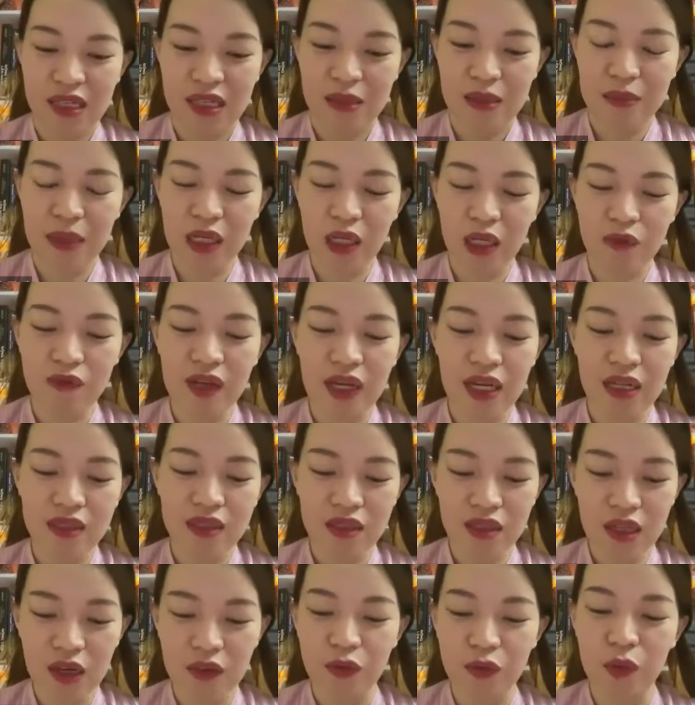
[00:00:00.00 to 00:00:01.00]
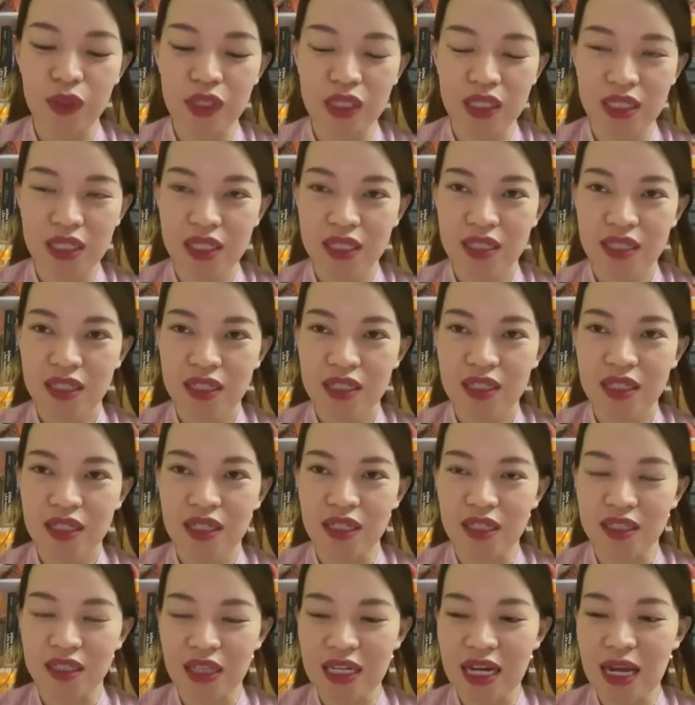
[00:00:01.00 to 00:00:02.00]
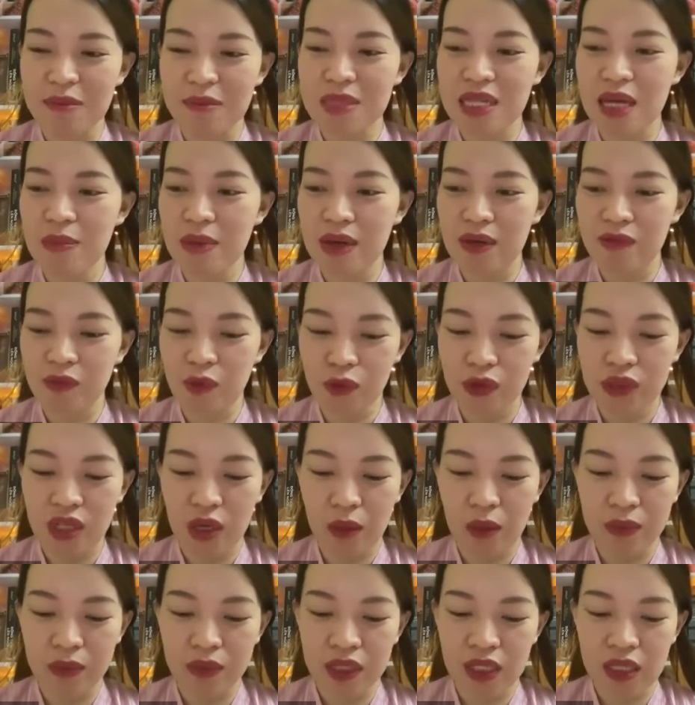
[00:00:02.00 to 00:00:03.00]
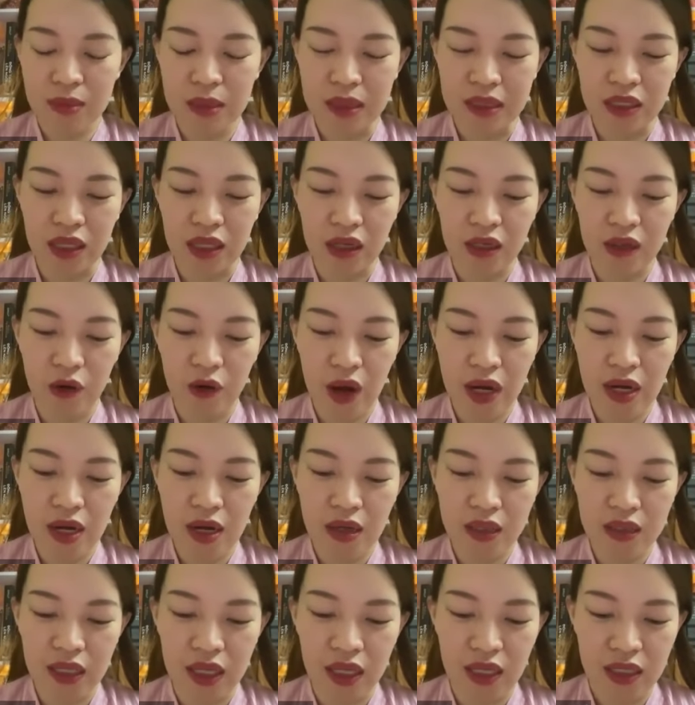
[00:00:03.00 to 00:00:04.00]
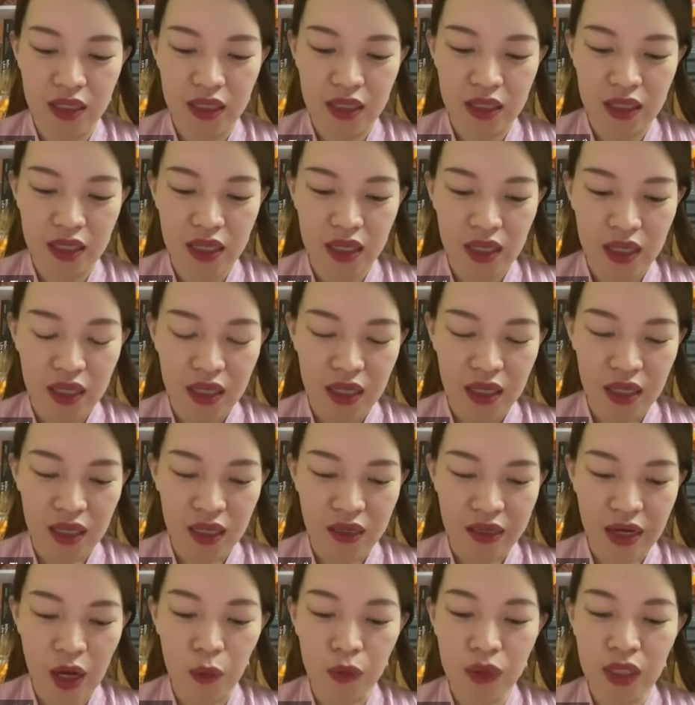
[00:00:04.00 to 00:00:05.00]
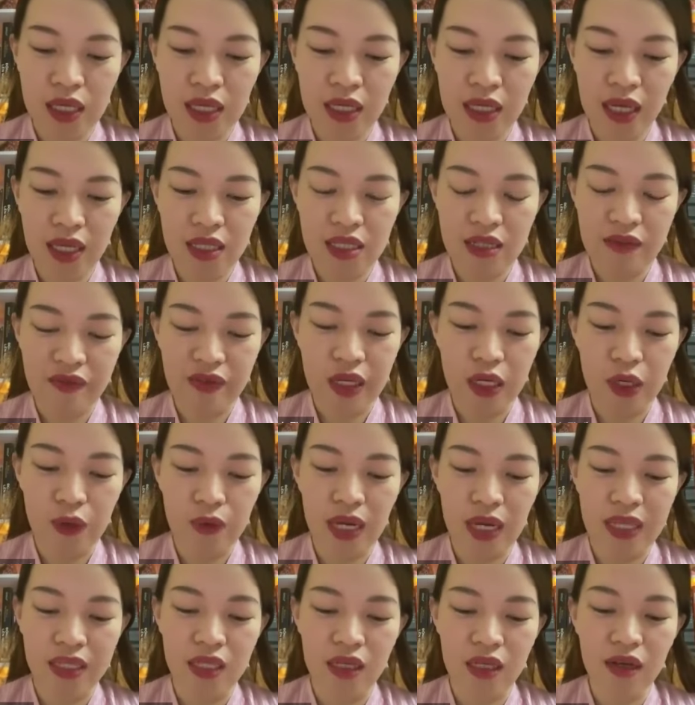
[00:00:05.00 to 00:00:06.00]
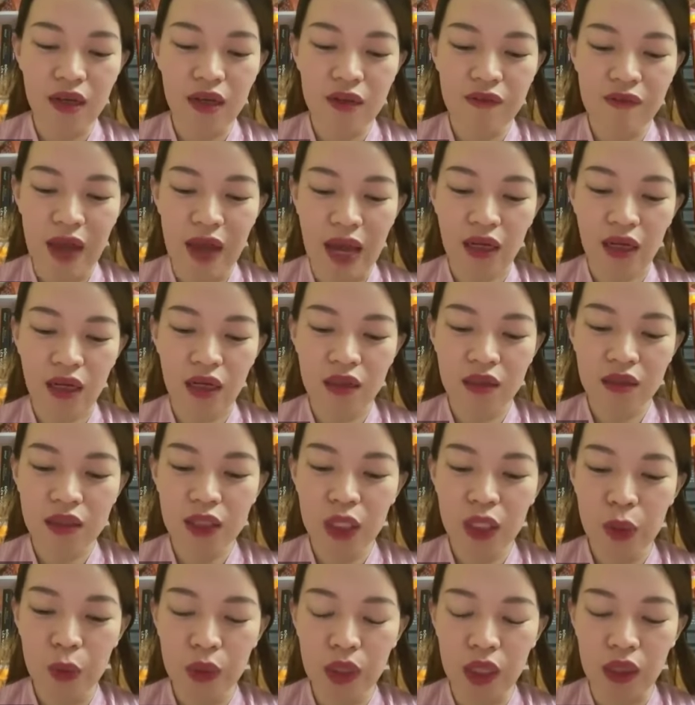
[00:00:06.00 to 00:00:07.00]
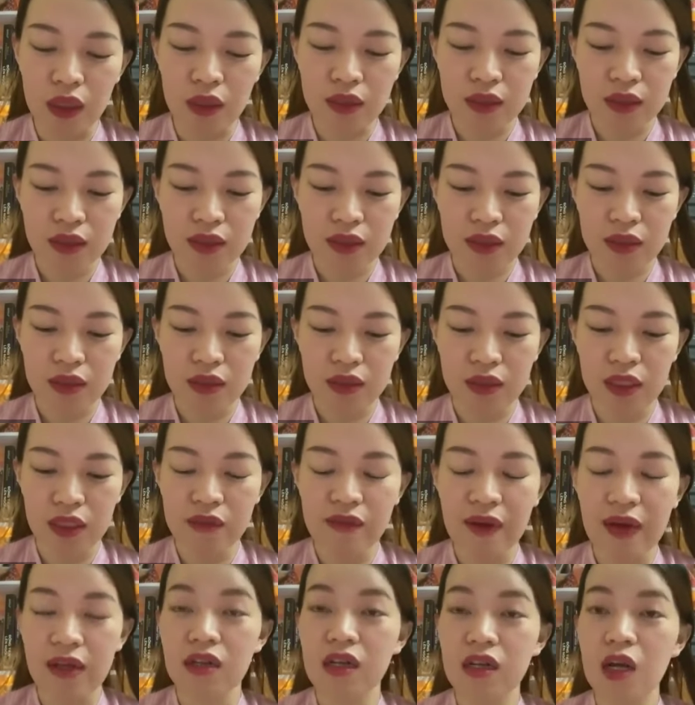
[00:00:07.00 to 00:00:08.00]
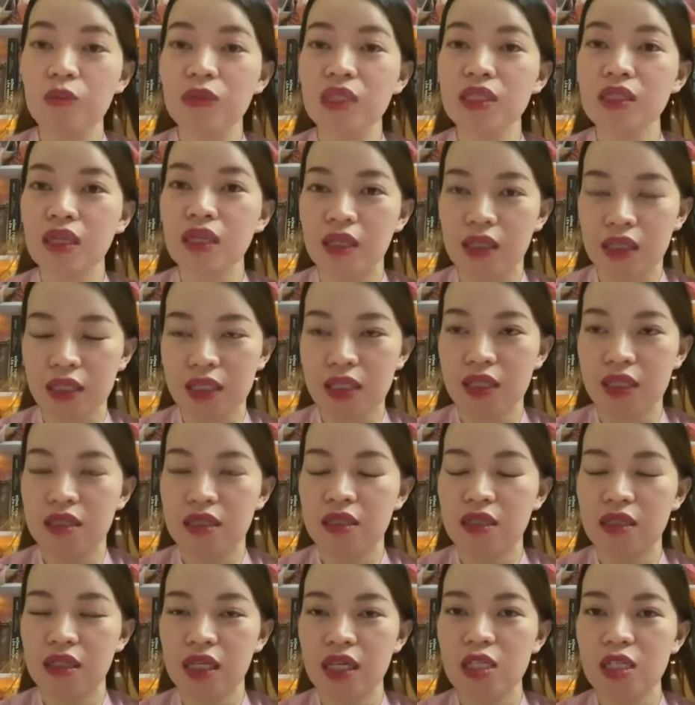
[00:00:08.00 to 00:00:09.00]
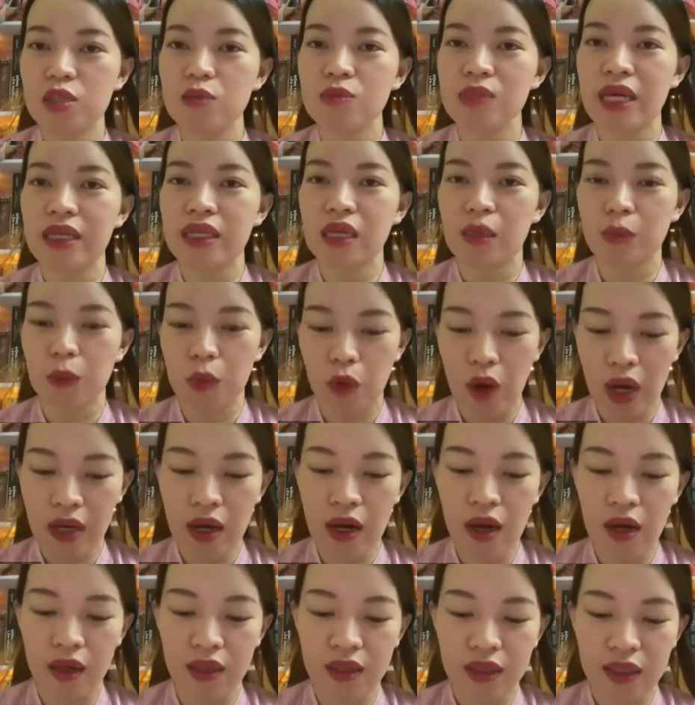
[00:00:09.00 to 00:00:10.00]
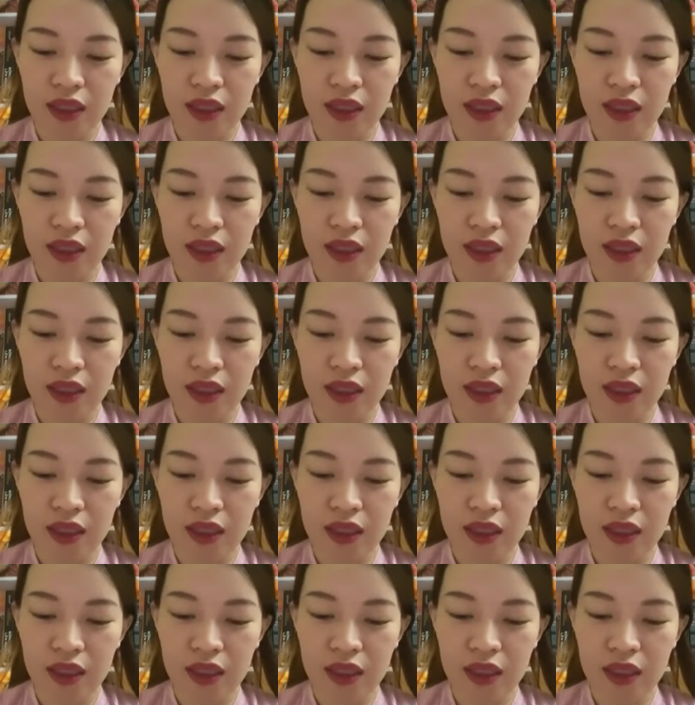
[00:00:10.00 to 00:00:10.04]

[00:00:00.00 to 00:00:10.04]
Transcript: mình cũng phải rất là vui à, thì làm sao mà vui trong khi mình nhận hóa đơn nữa à, đầu tiên các anh chị phải hiểu là những cái phản ứng tiêu cực những phản ứng không tích cực ấy, khi chúng ta nhận hóa đơn